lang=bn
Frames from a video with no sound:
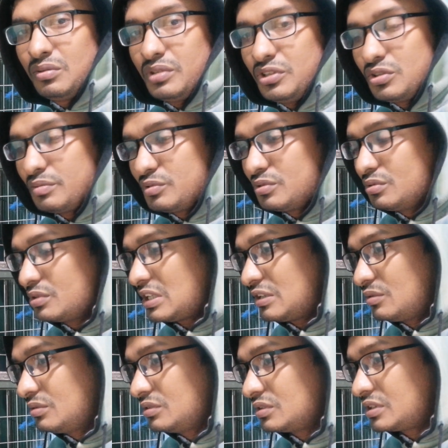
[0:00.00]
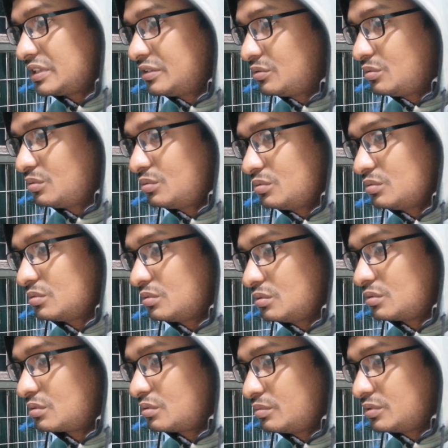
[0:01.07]
তো এই সমস্ত কারণ কিন্তু
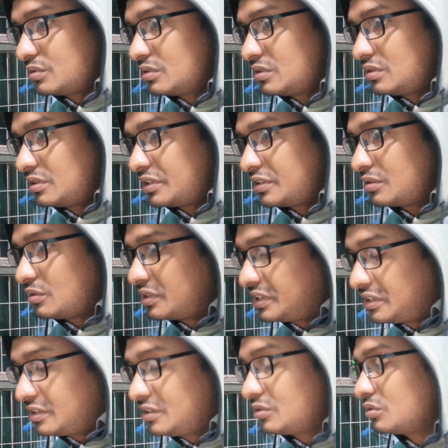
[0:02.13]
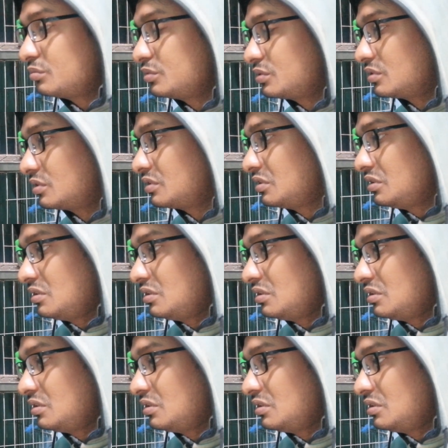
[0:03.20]
কবুতর অনেক অনেকেরই কবুতর